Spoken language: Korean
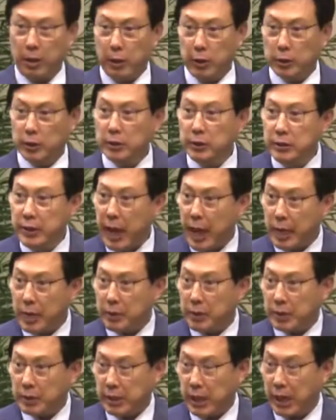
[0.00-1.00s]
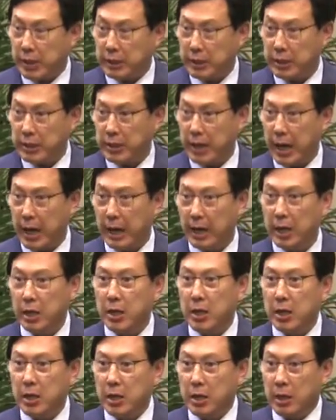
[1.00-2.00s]
언제 하는 역사하시느냐?
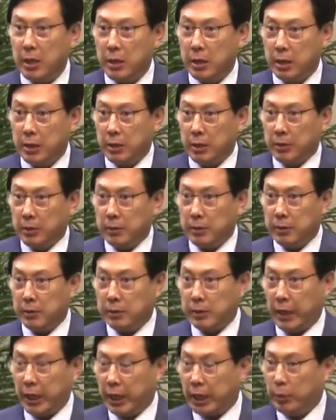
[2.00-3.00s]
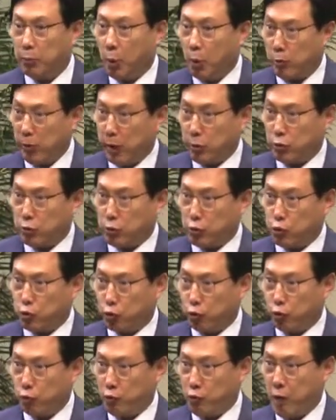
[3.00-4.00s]
자기 몸의
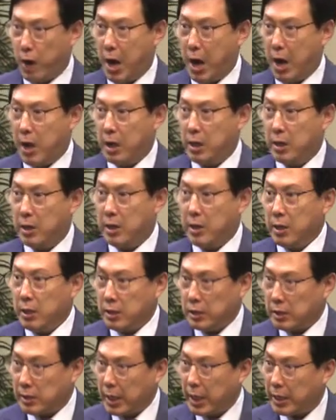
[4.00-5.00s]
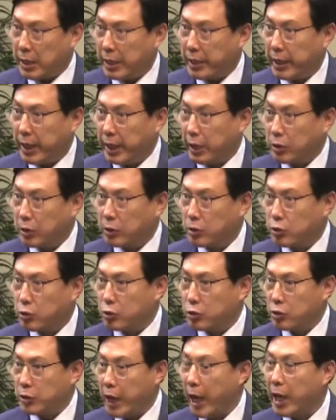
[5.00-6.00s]
죽음과 사라의
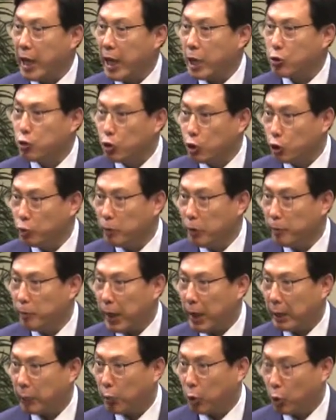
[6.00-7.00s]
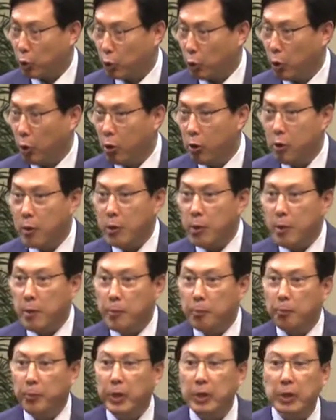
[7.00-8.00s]
태의 죽음을 바라보고도
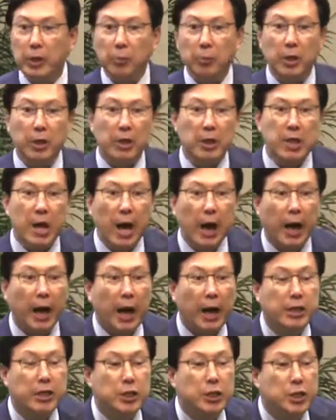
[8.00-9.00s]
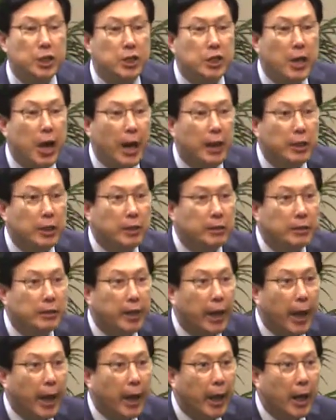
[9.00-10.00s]
믿음이 약하여지지 않을 때.